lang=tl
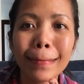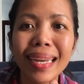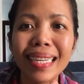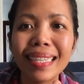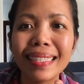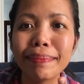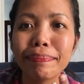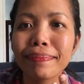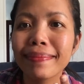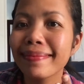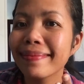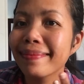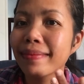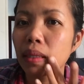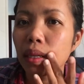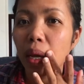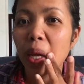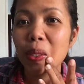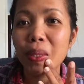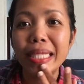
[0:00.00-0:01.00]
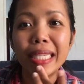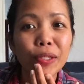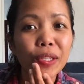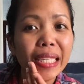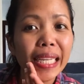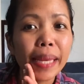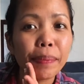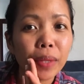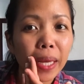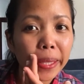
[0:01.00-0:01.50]
So, yun
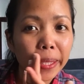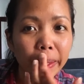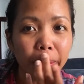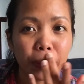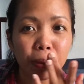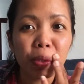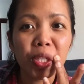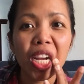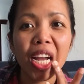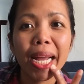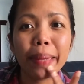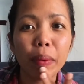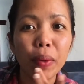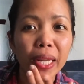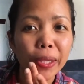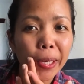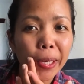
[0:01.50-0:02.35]
yung iniinom natin. Gusto ko siya mawala